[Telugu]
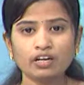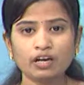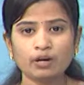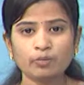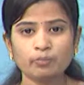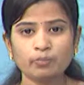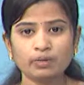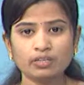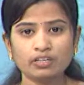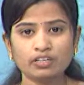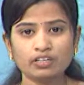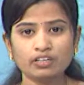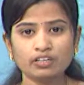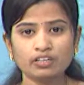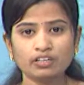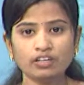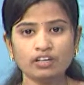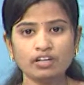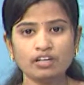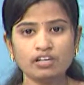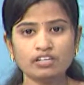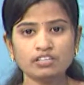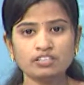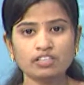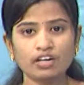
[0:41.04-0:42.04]
అంబేద్కర్
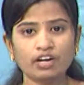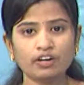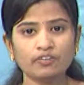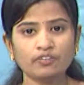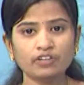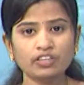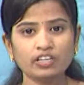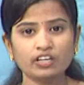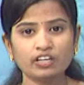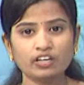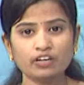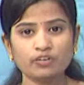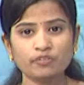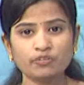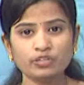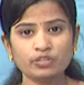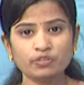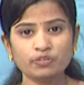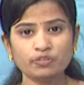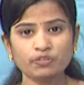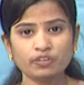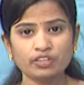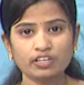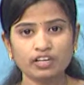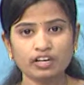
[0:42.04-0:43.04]
సార్వత్రిక
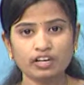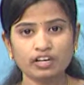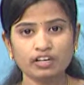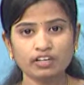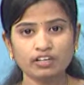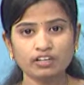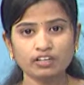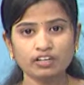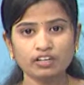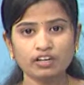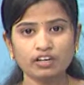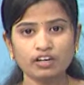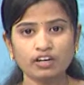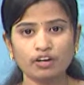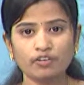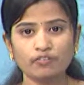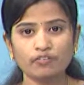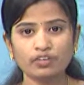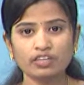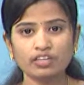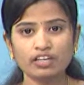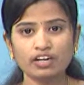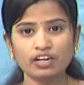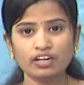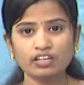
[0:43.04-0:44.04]
విశ్వవిద్యాలయ
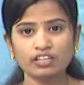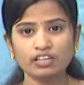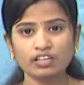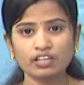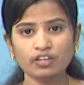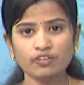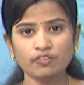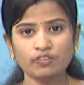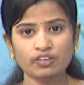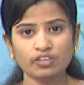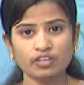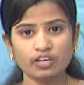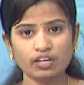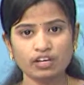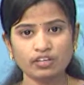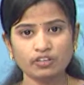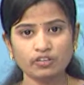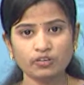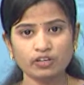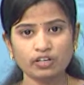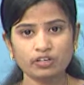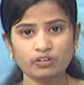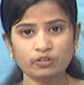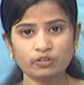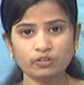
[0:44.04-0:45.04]
విద్యార్థిని
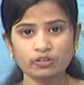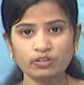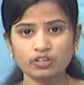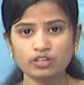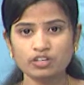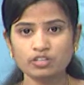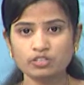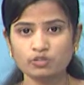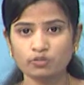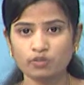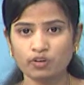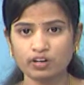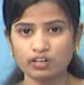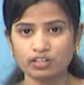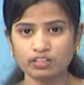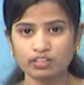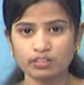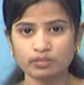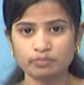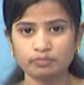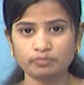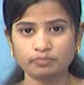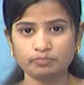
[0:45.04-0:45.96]
విద్యార్థులకు స్వాగతం